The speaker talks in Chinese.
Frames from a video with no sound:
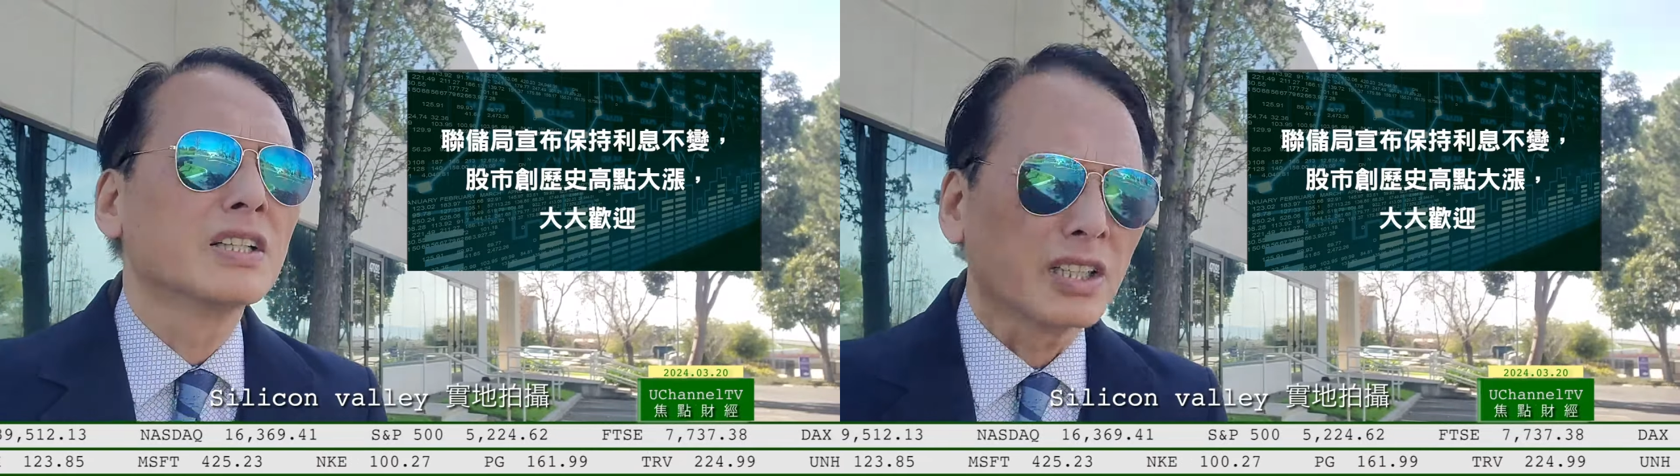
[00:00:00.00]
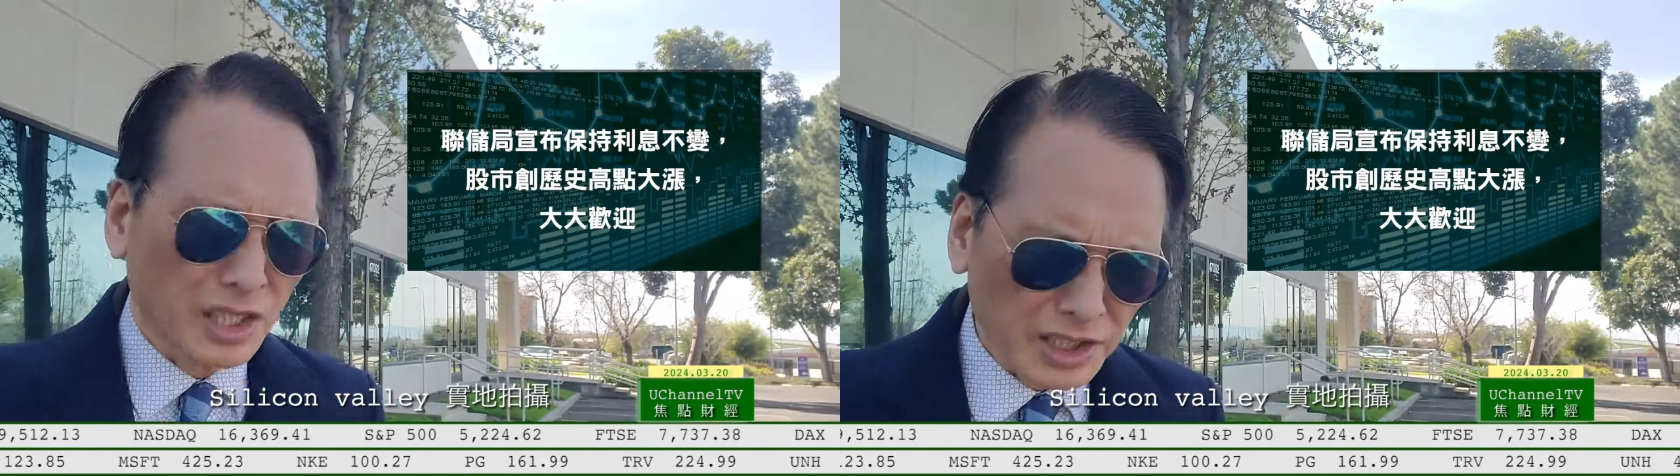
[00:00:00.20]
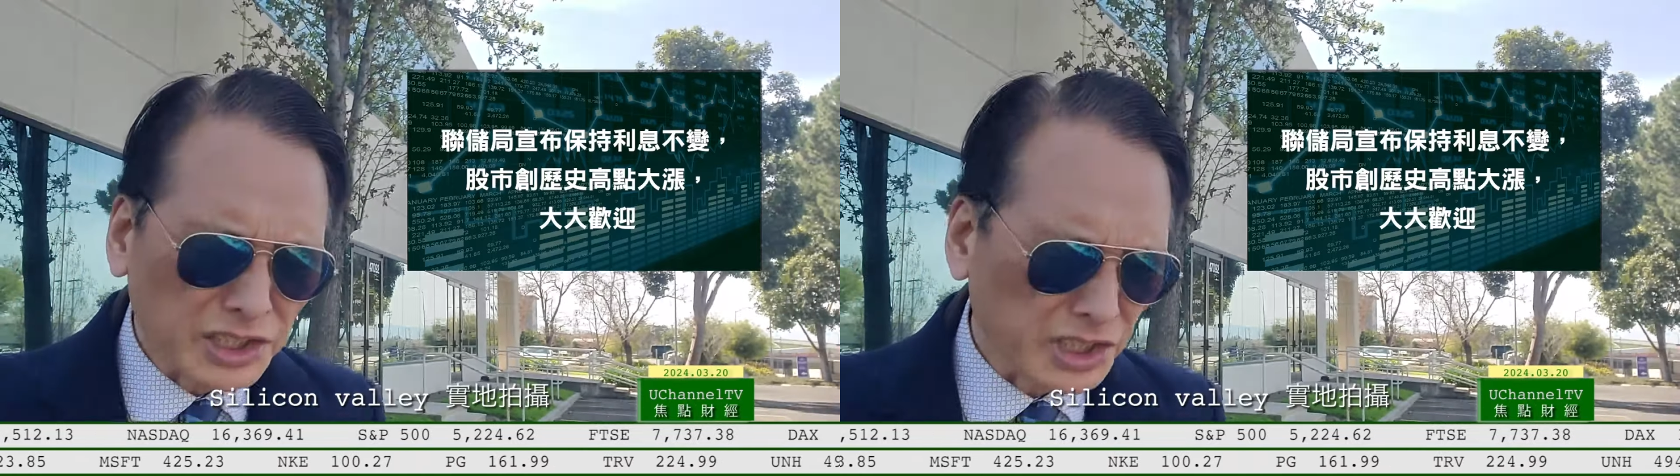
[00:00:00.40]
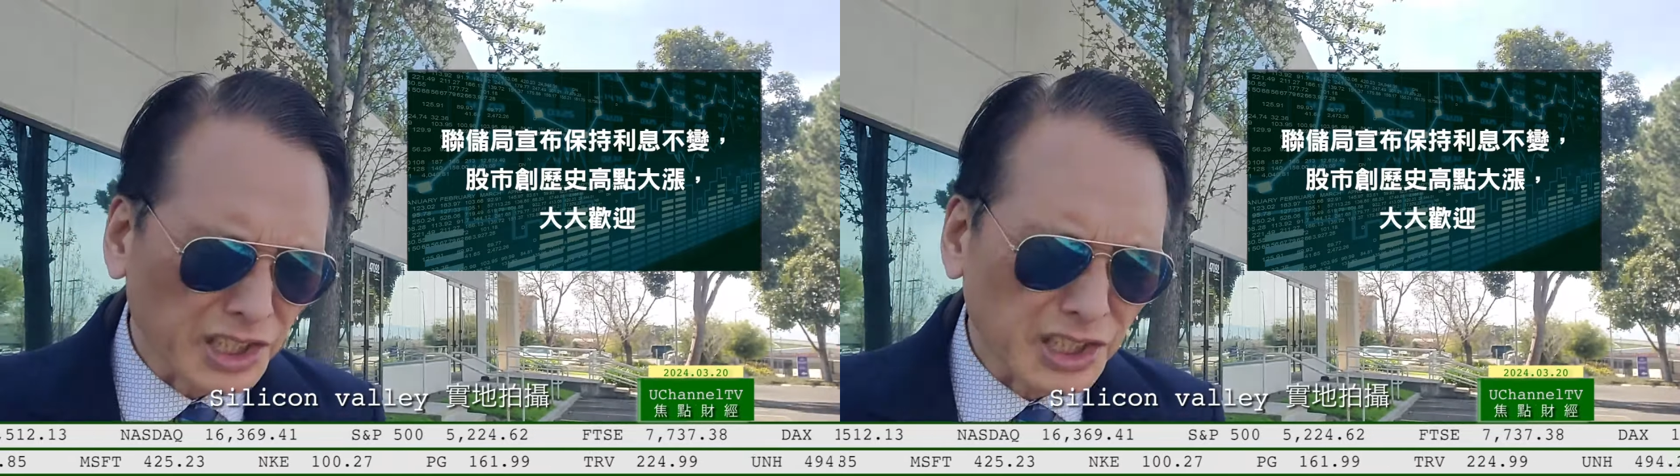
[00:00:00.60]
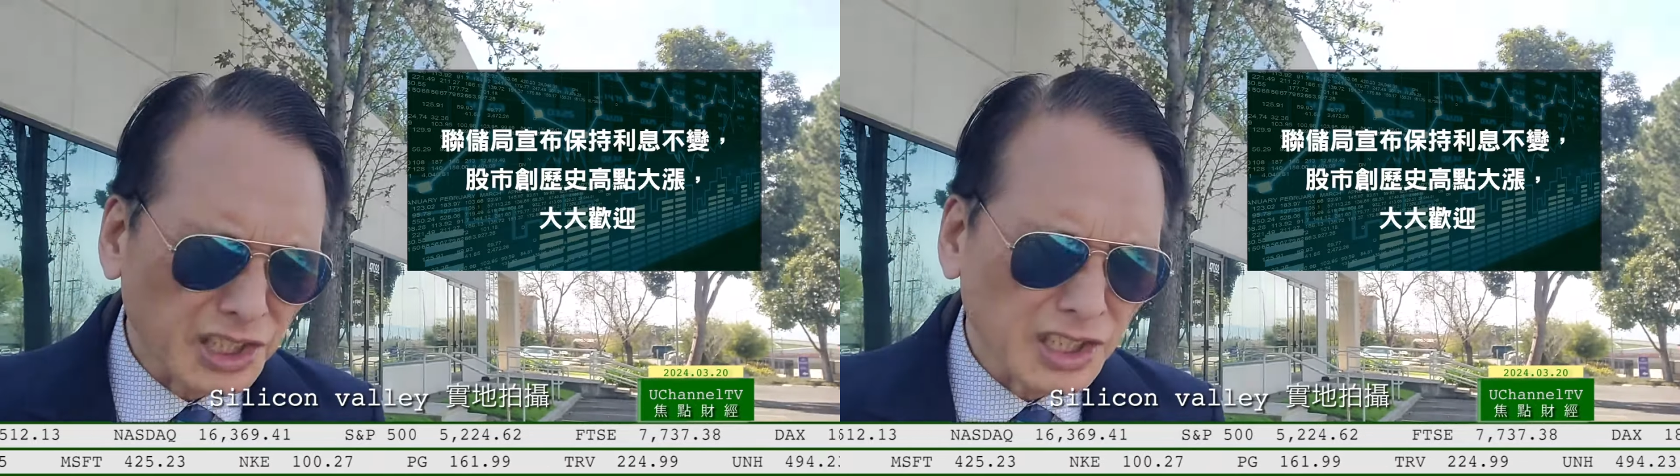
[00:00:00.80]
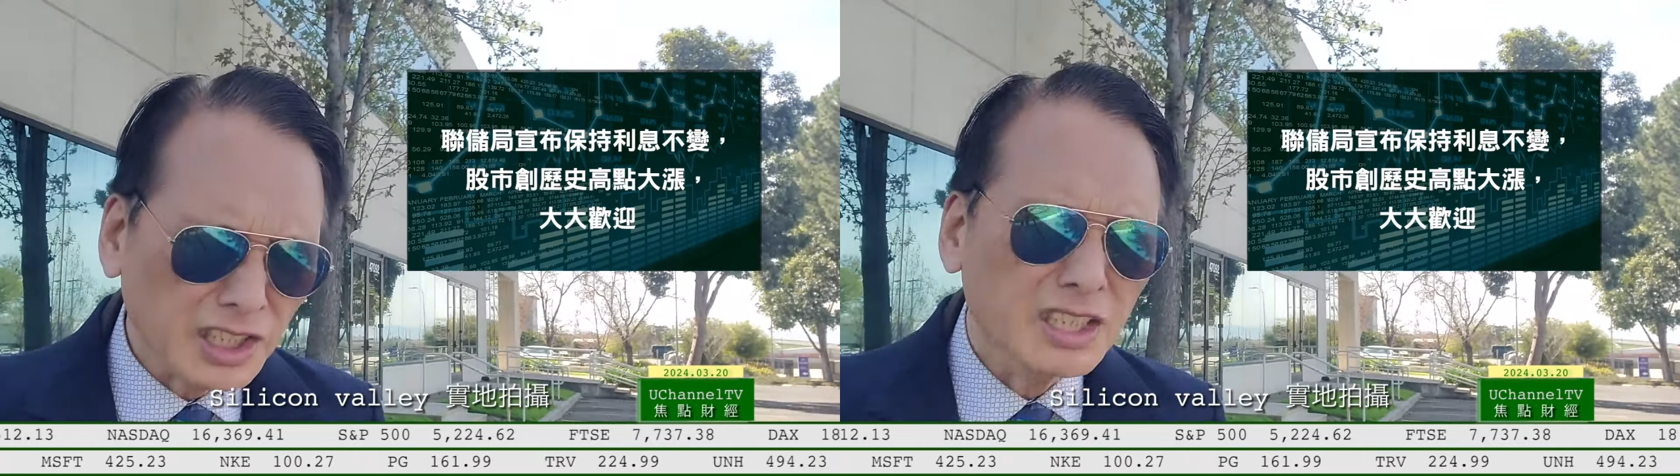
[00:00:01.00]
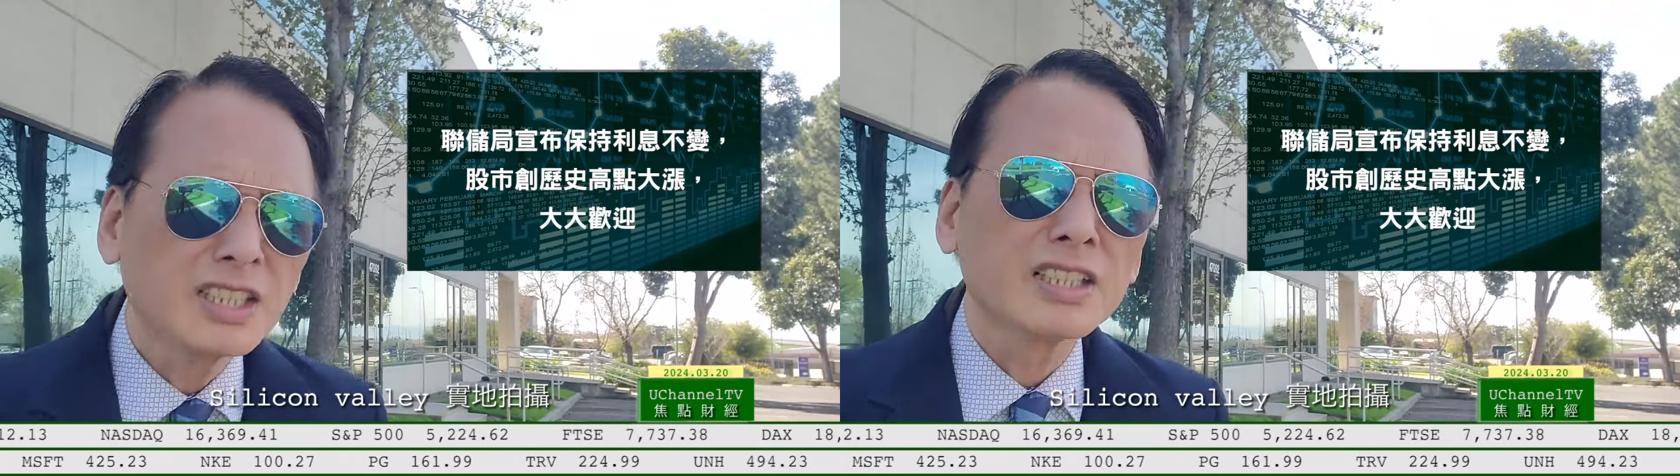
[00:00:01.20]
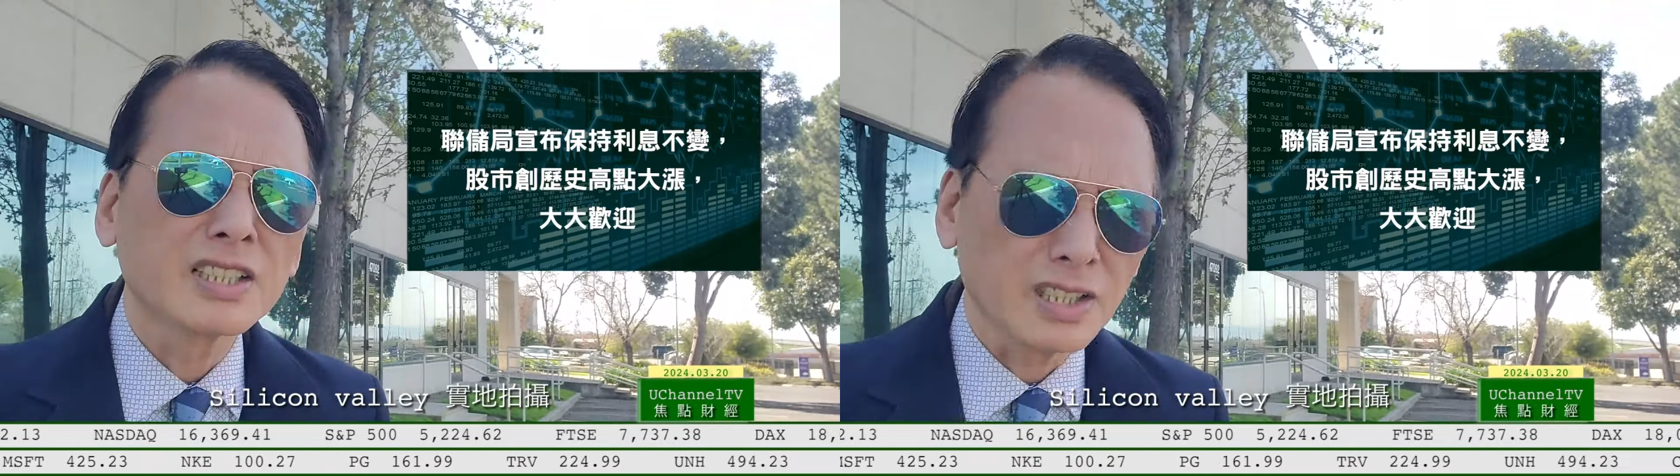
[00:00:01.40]
可喜
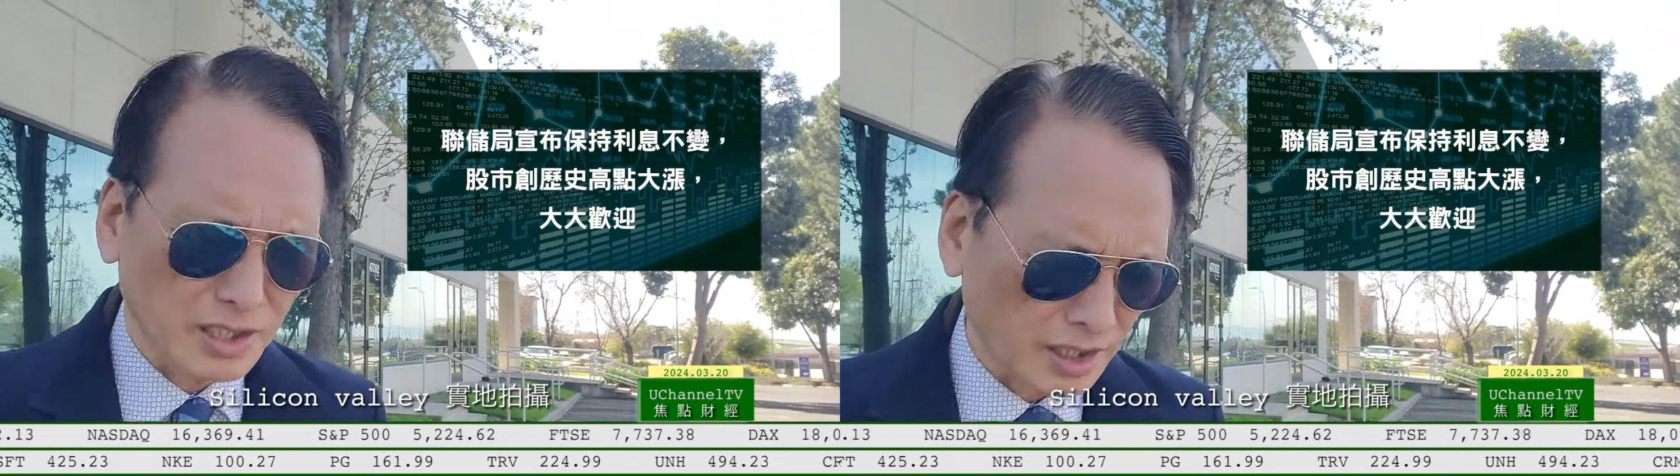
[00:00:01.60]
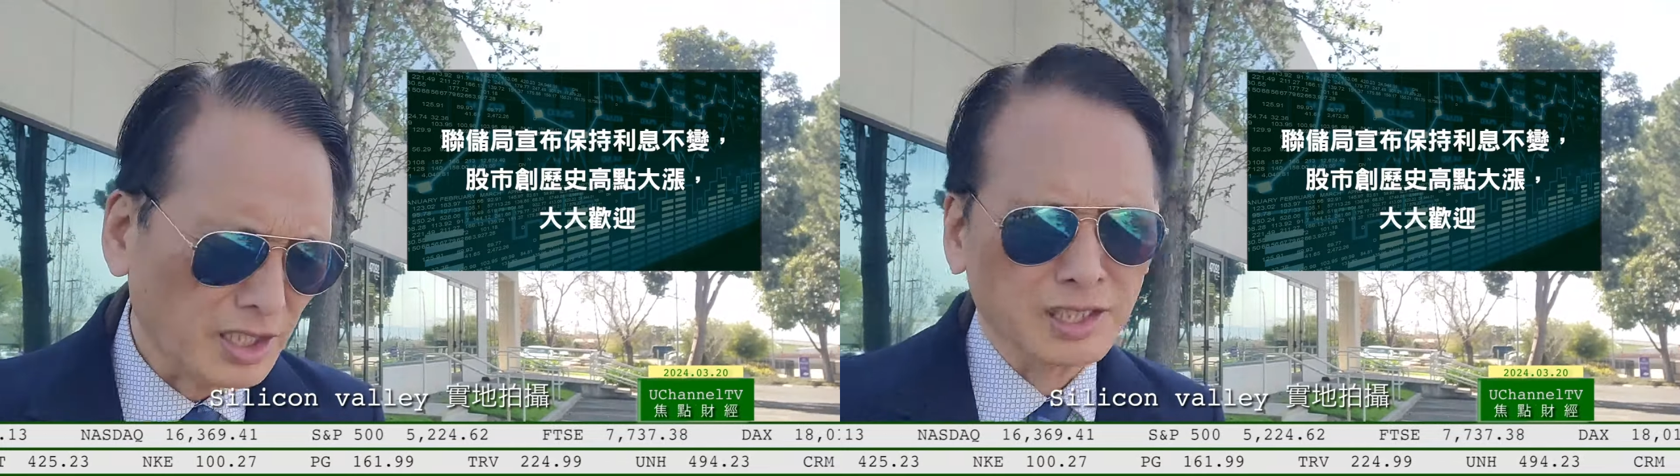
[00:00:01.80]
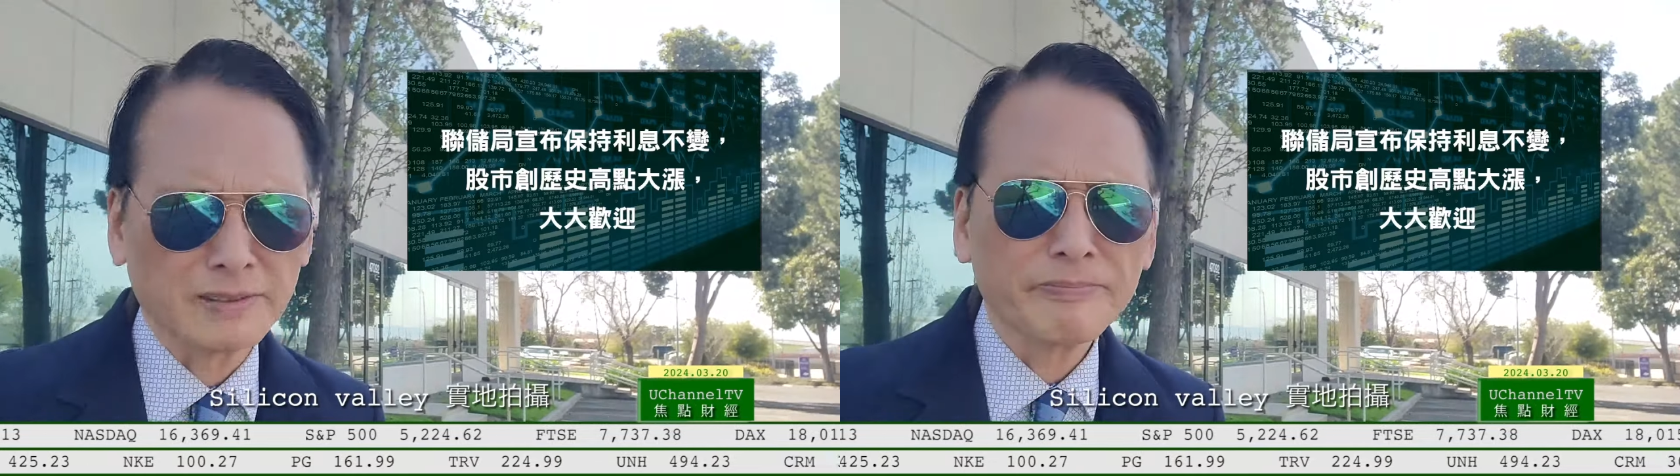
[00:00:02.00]
可贺。